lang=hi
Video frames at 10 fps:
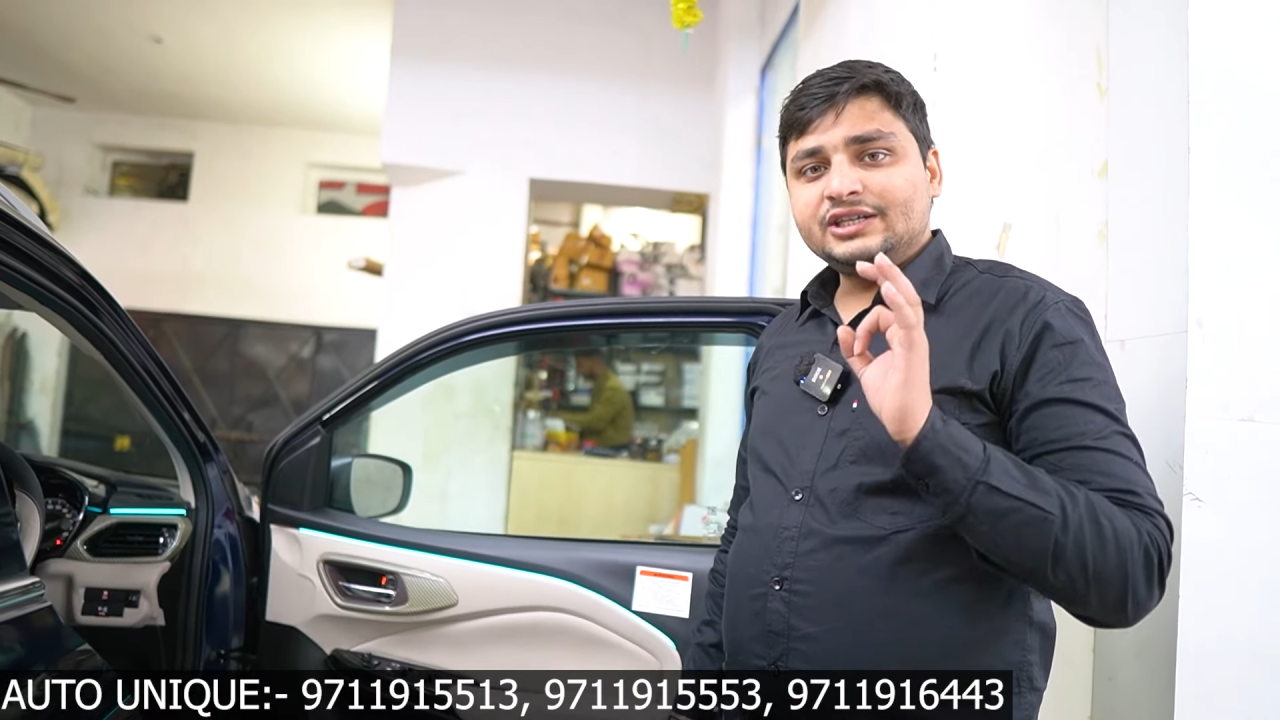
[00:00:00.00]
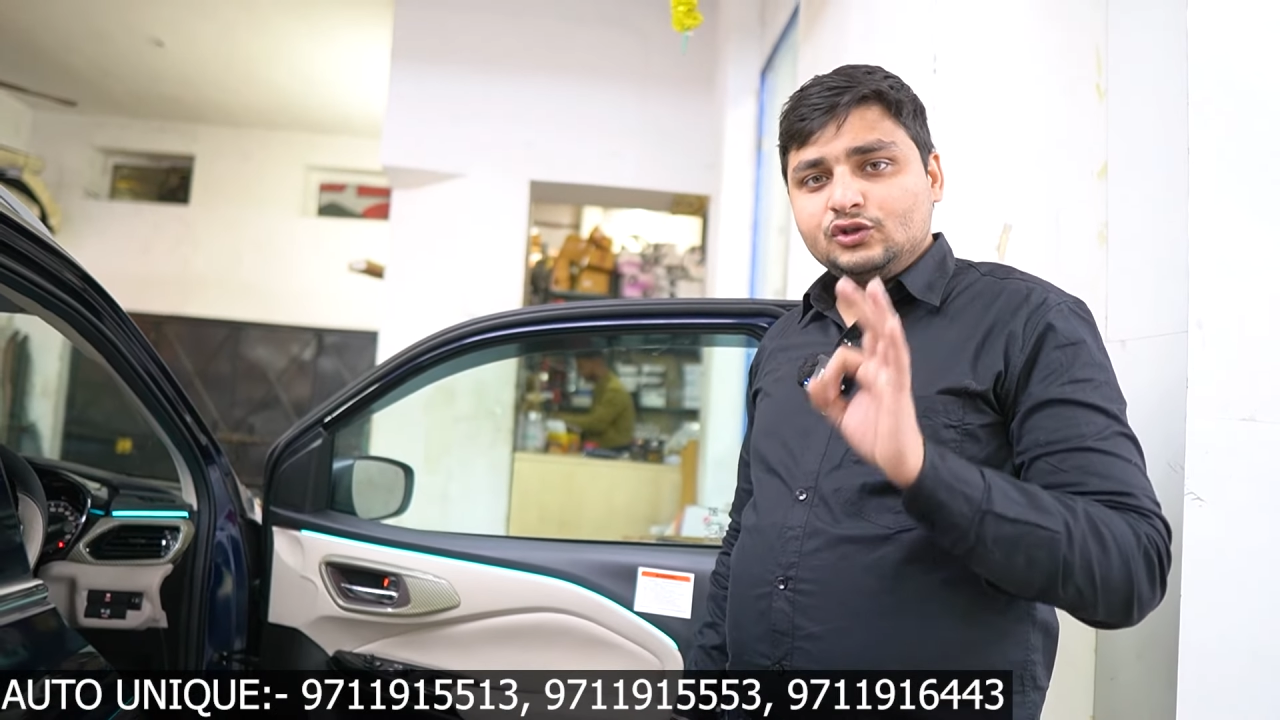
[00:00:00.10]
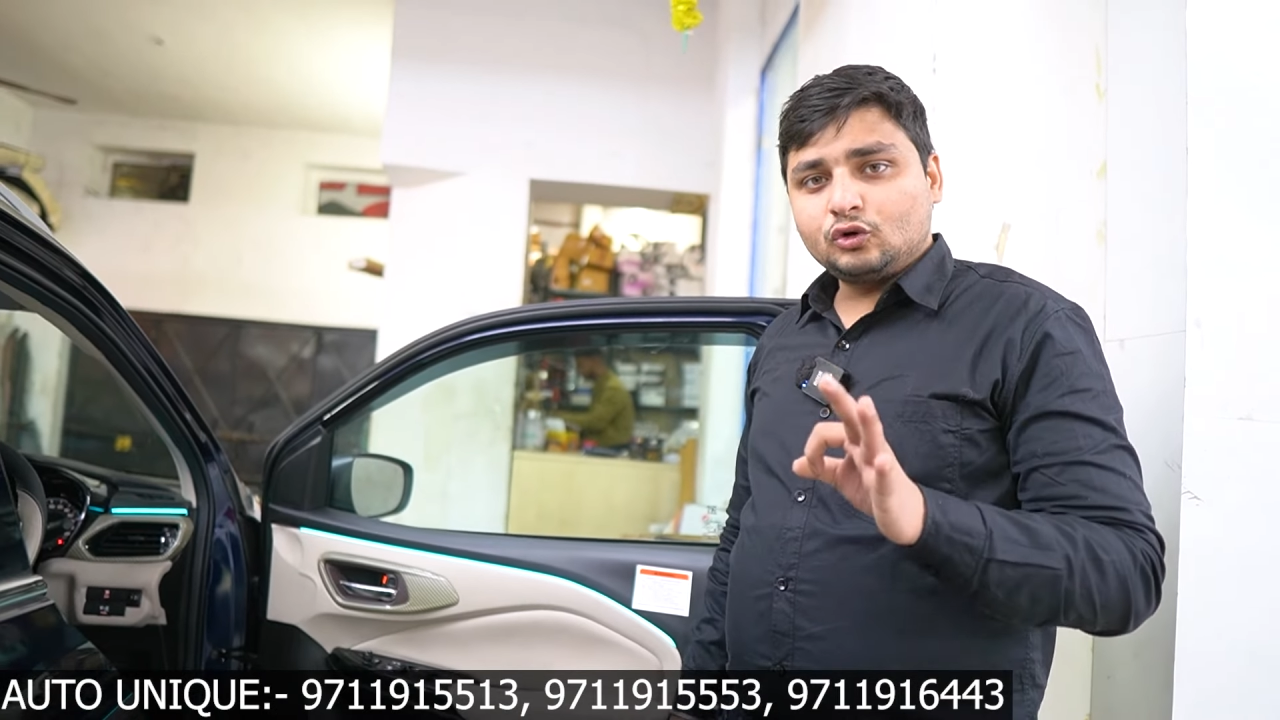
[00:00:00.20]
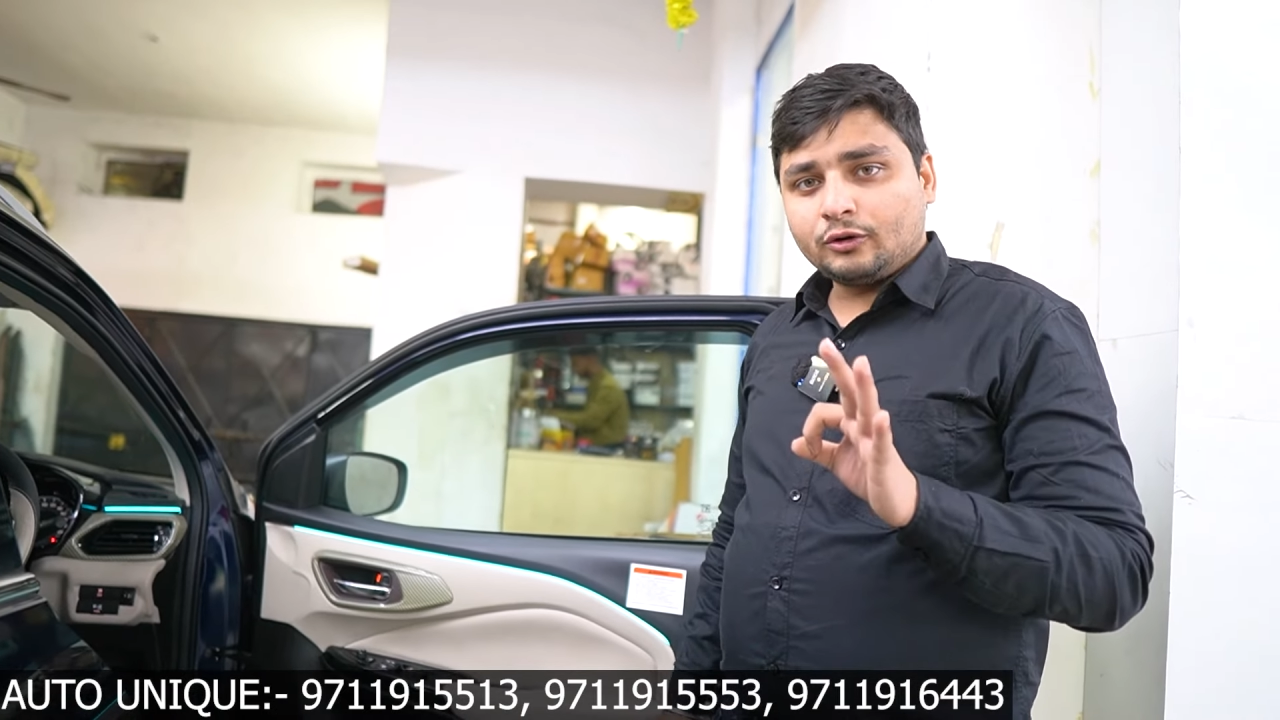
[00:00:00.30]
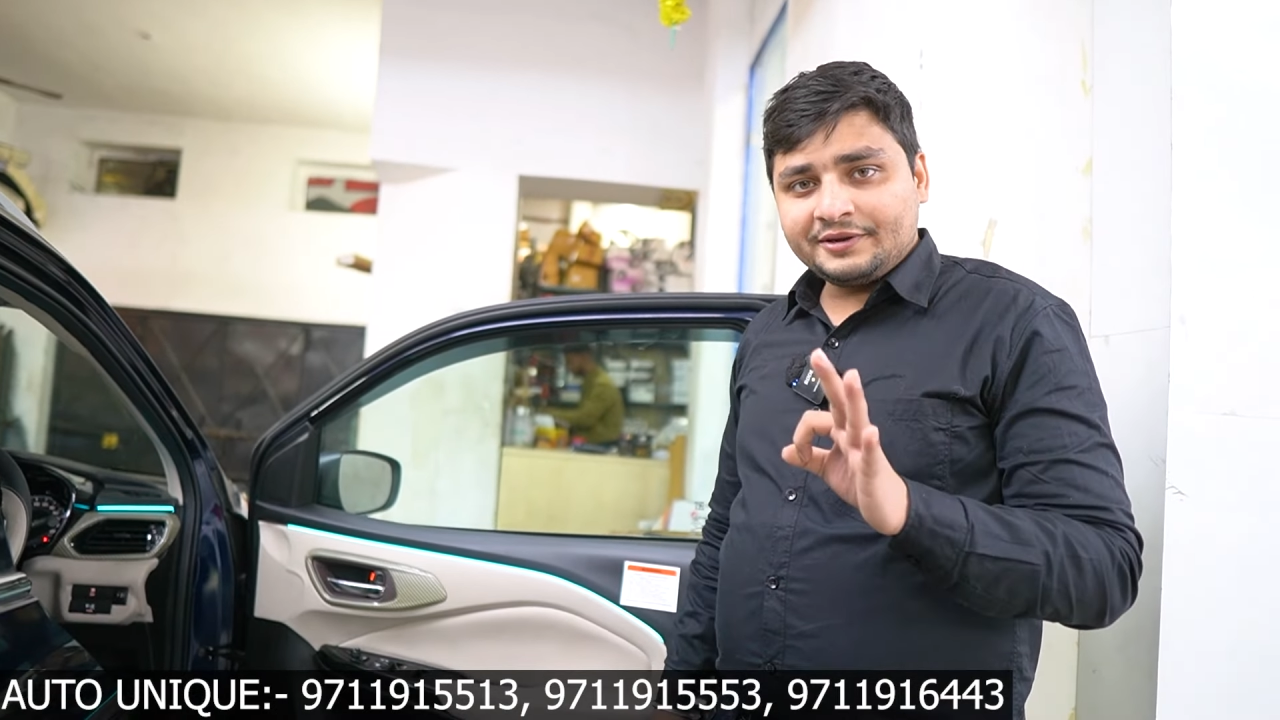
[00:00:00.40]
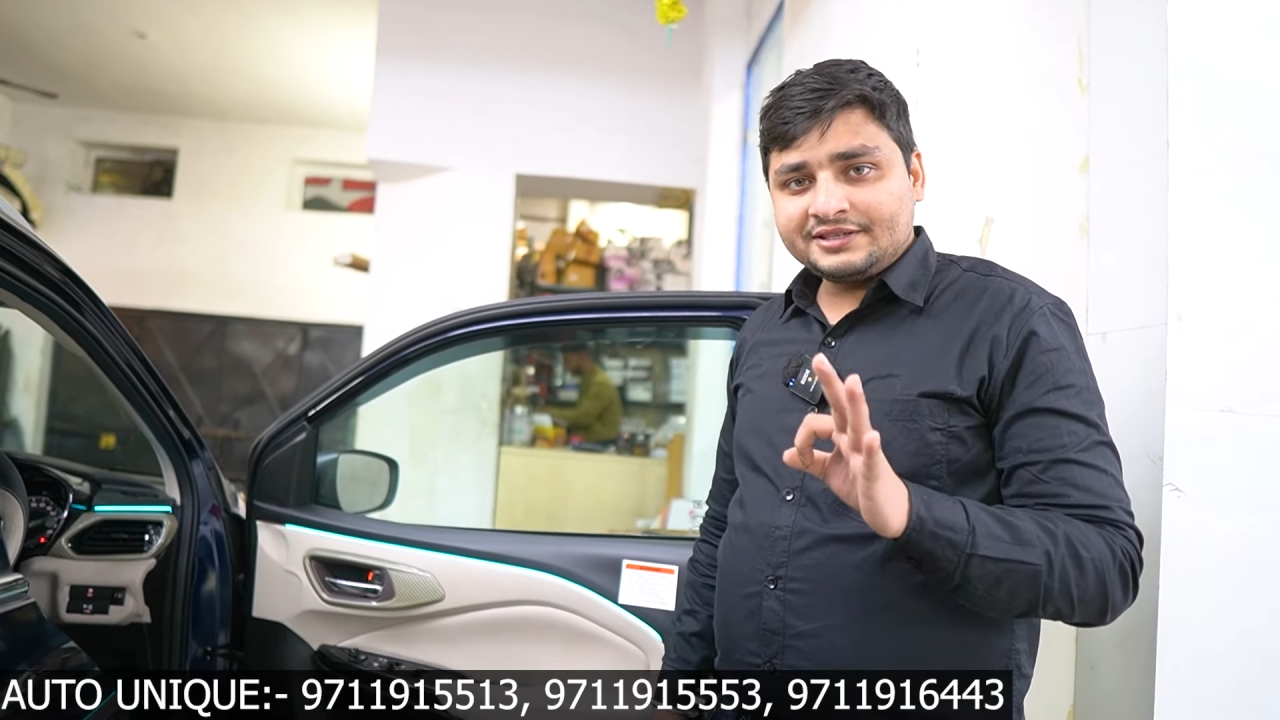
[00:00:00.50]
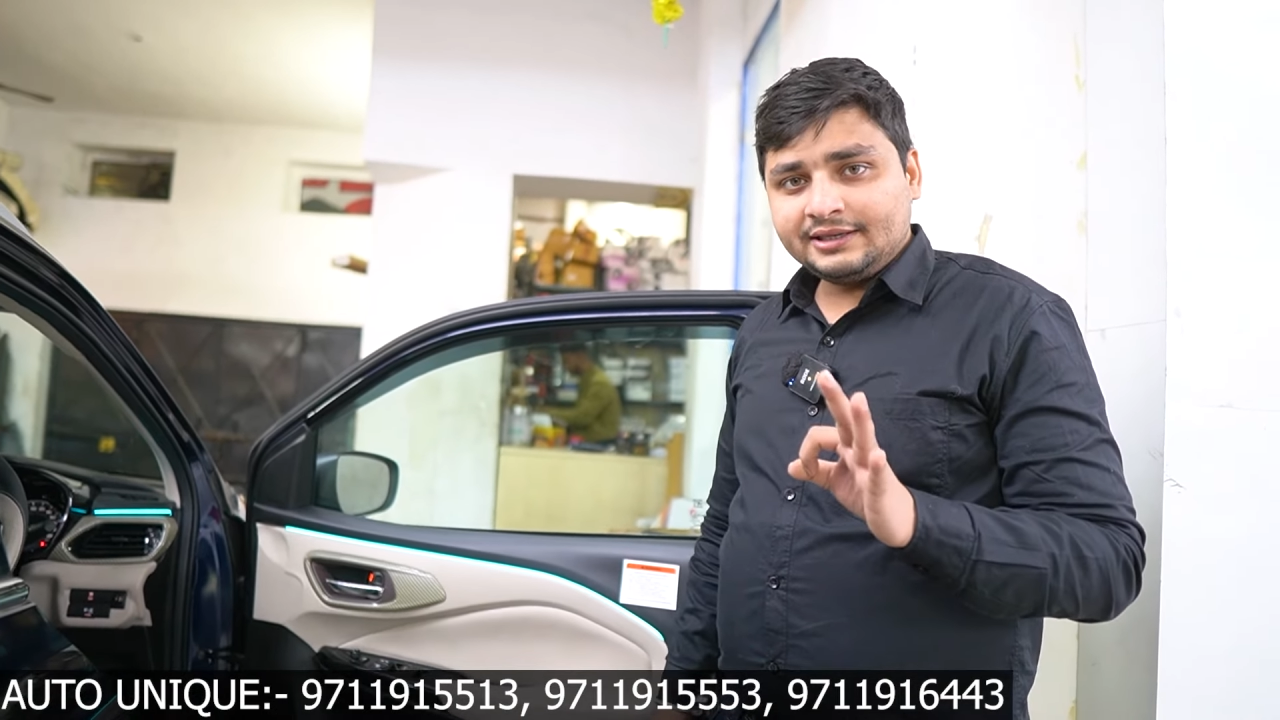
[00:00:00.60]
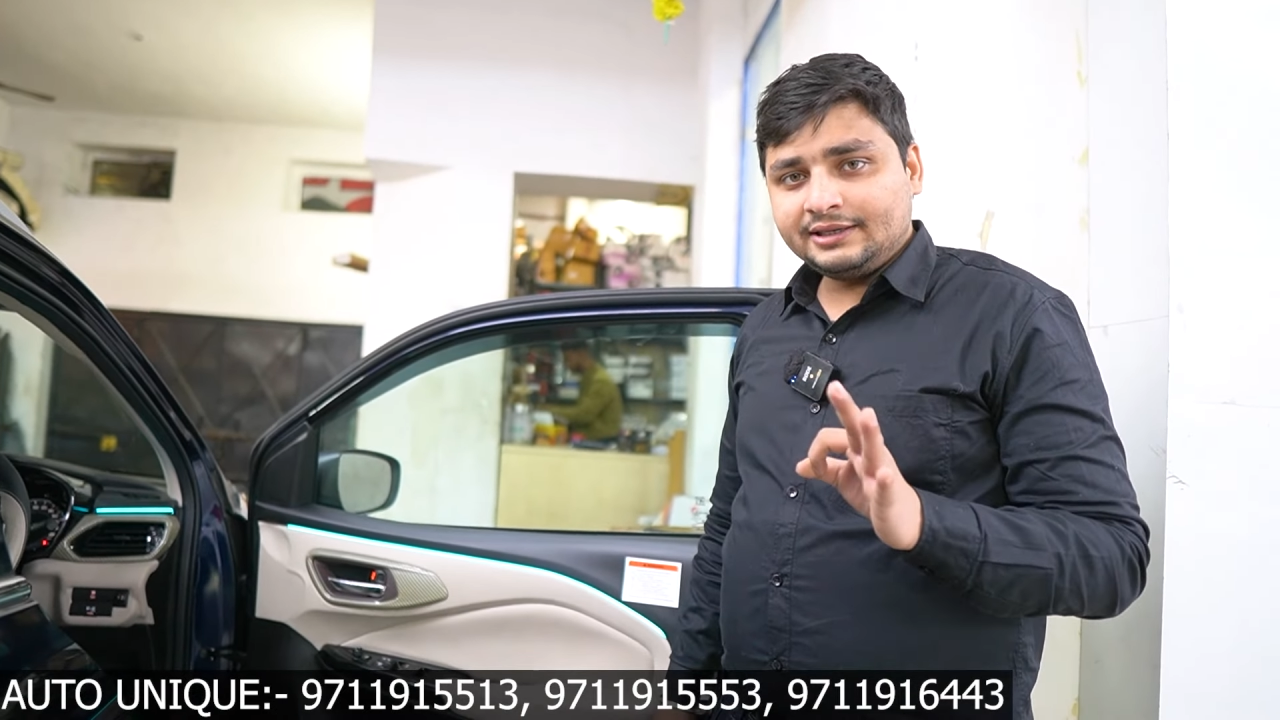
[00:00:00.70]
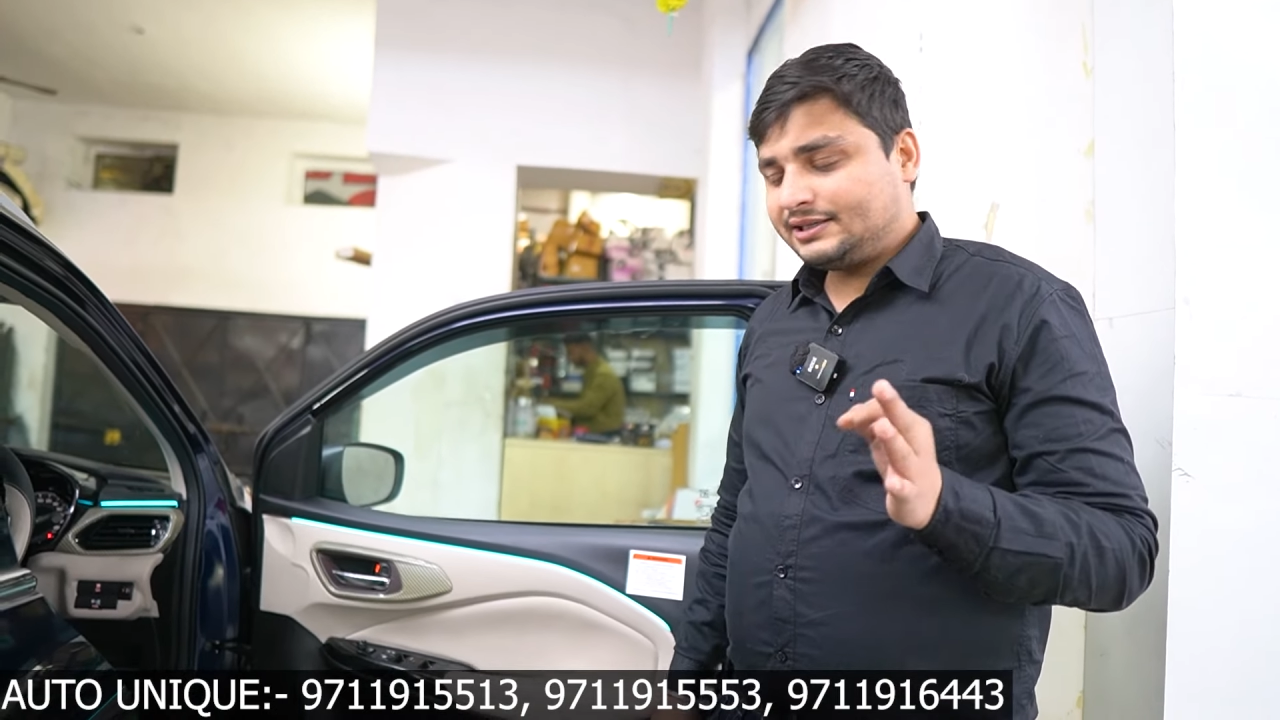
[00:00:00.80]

तीन सौ रुपये से